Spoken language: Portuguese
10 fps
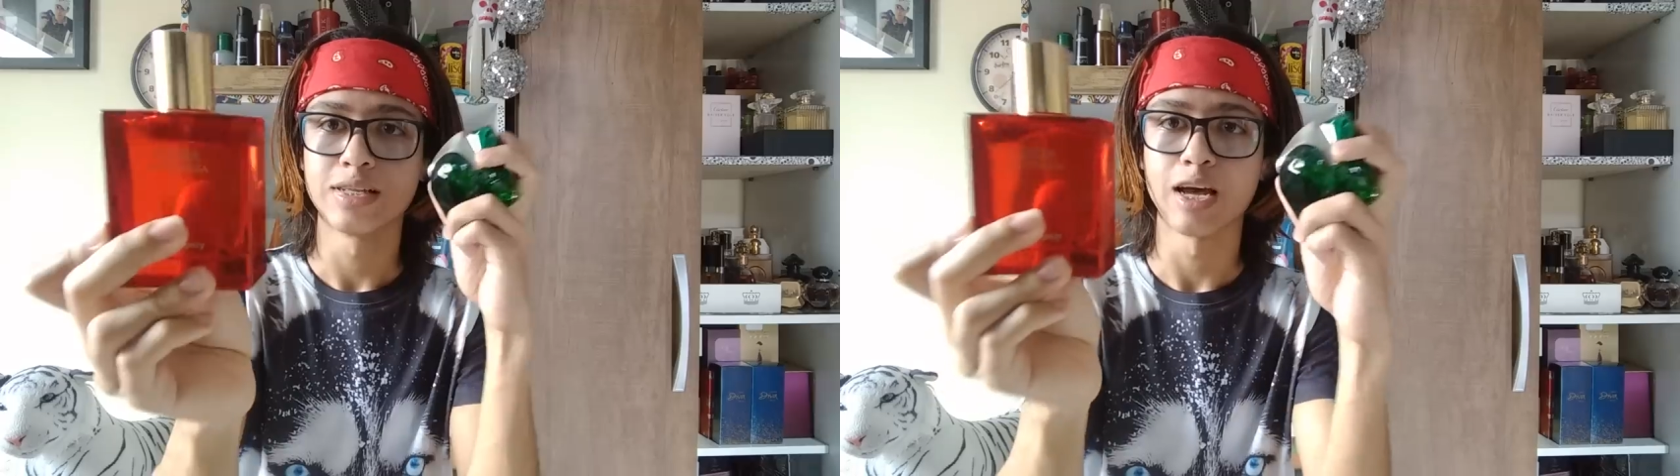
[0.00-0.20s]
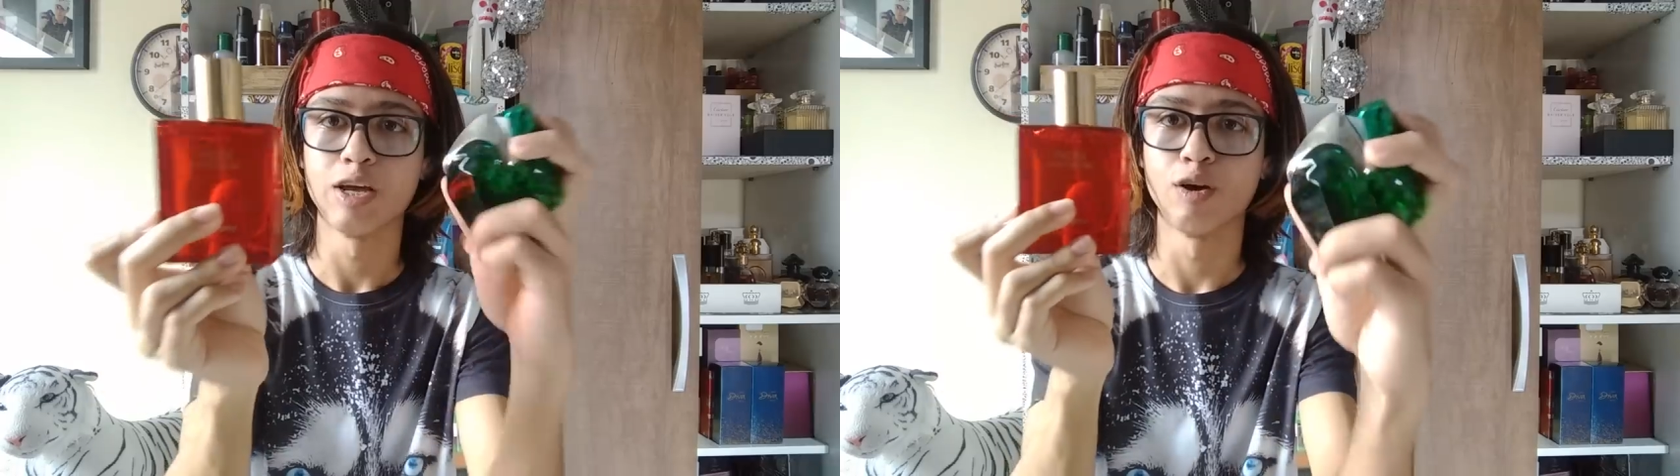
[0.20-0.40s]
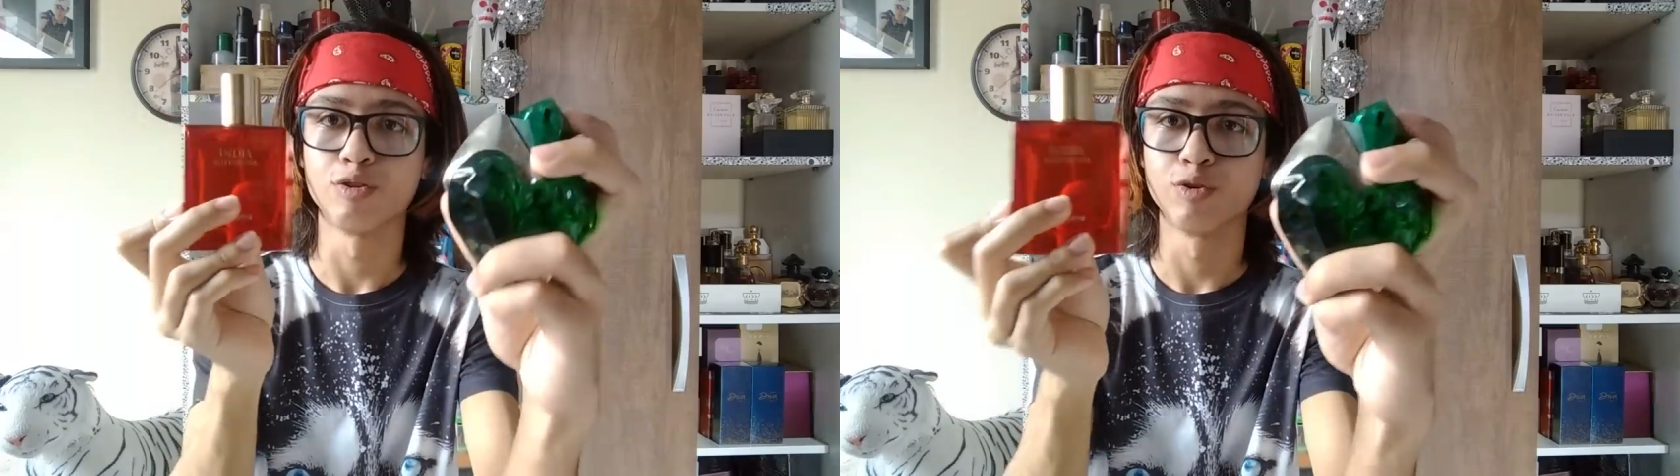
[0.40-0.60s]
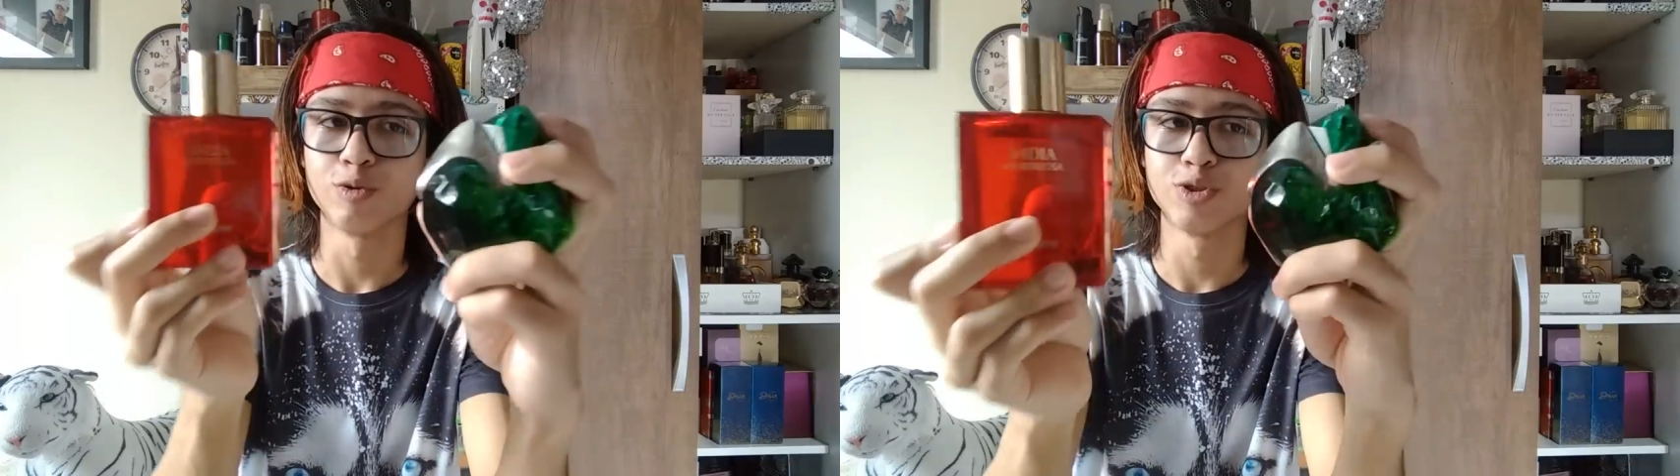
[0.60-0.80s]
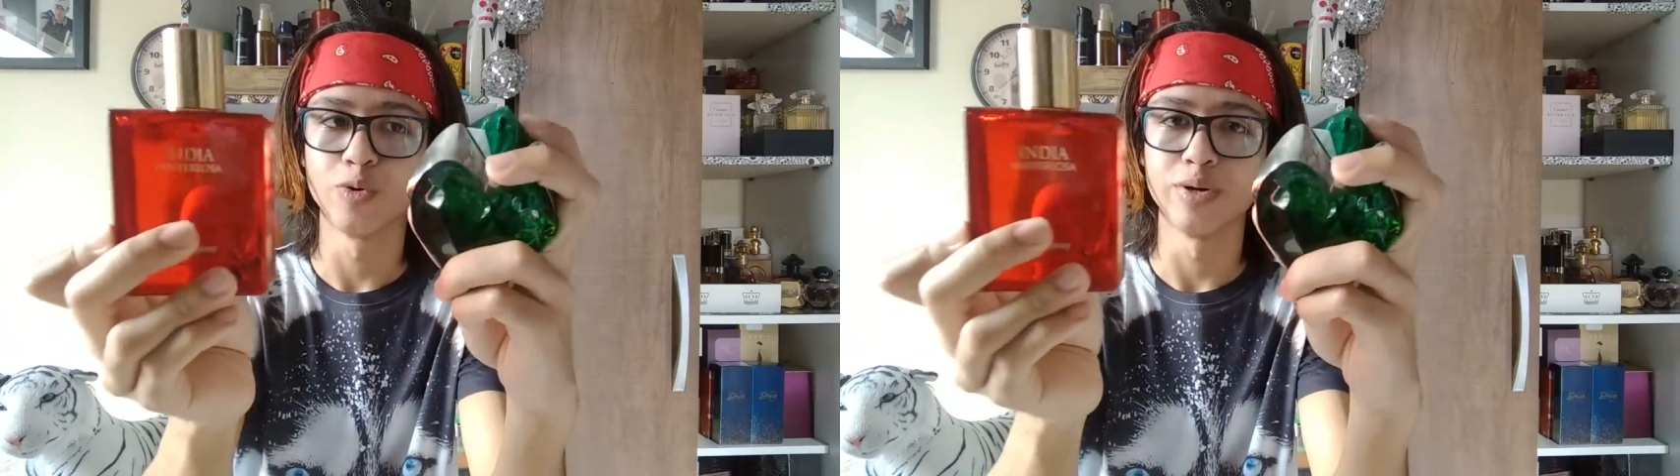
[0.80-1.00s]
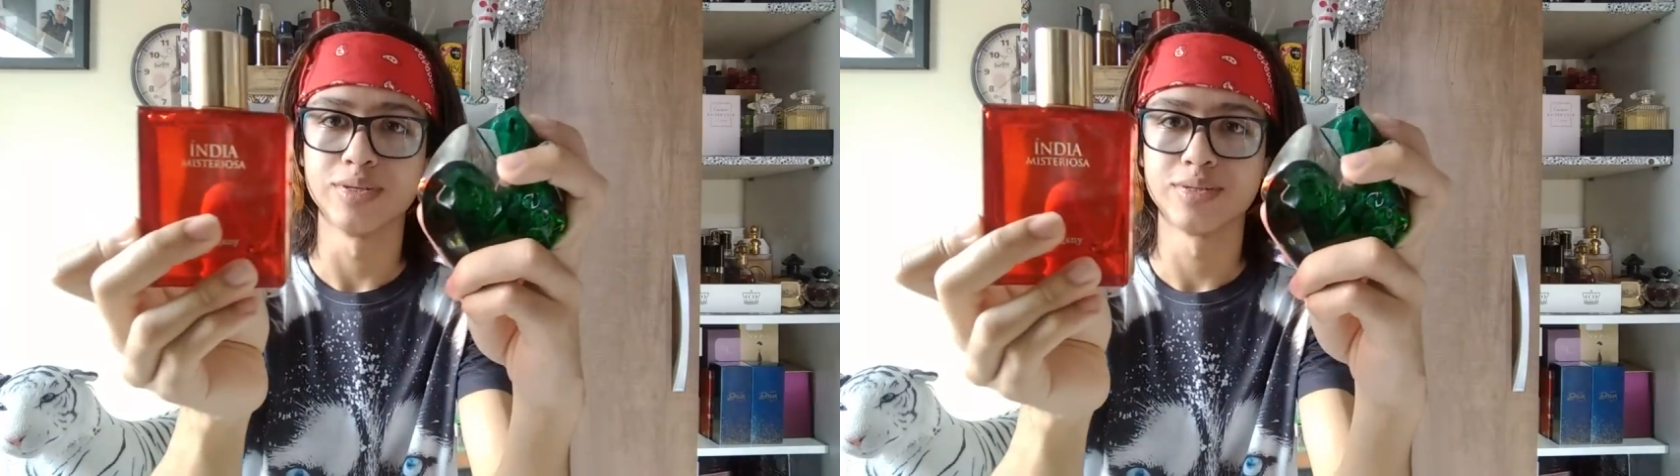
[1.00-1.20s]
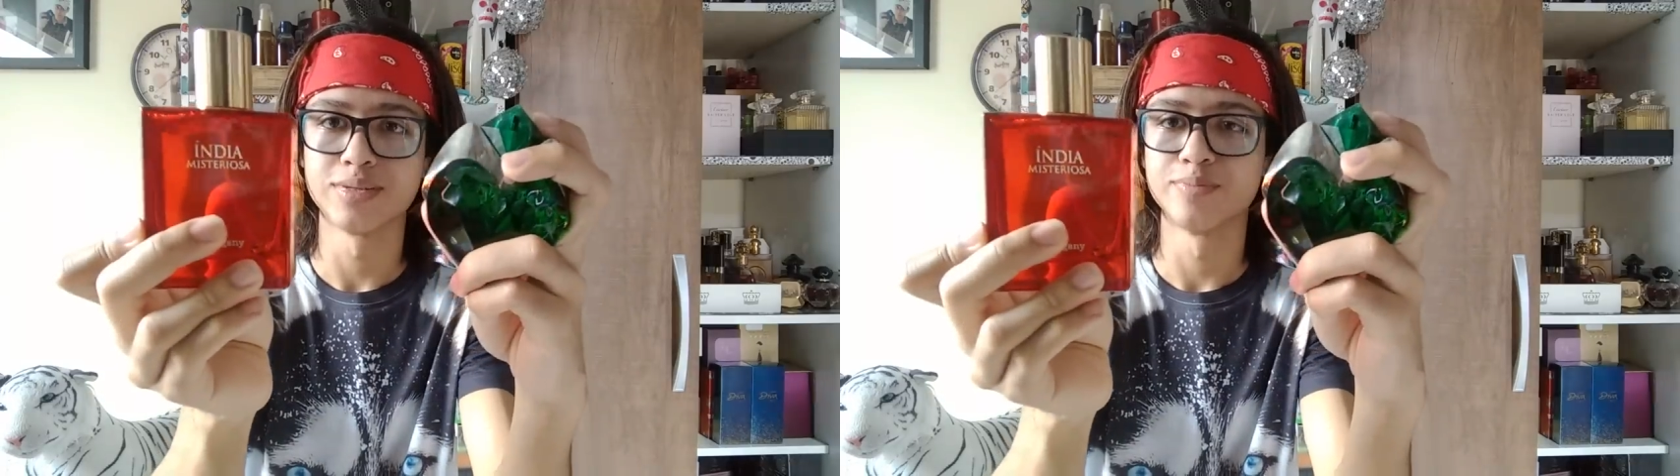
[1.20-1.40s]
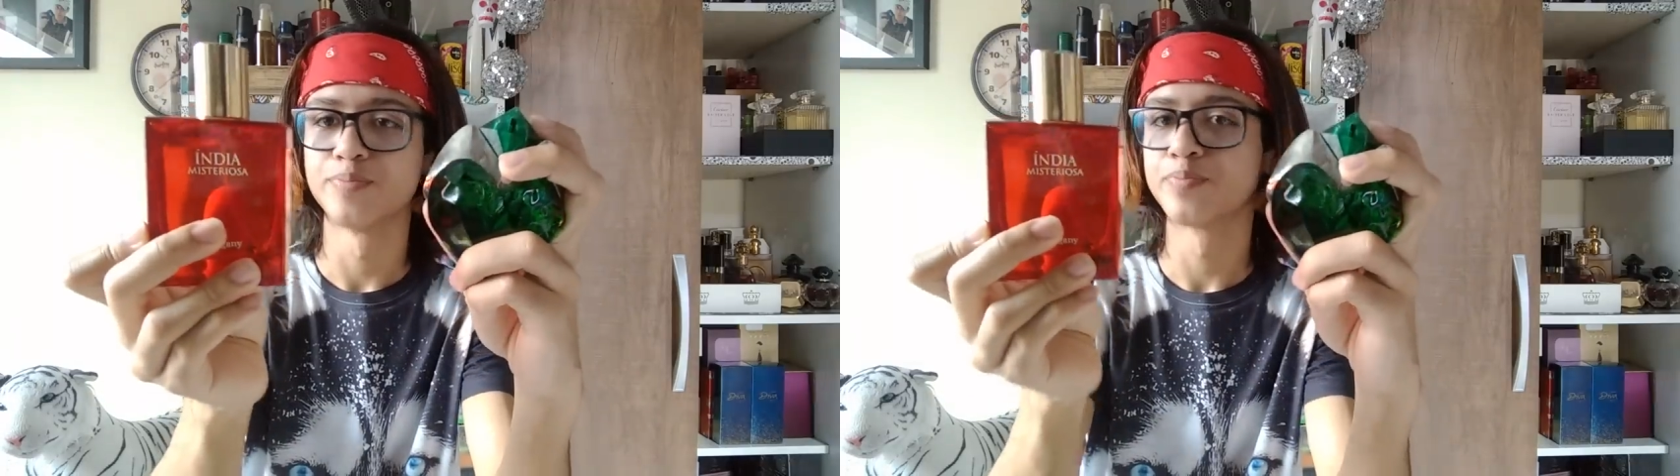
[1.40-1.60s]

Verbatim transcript: Tá aí, ó, todos dois.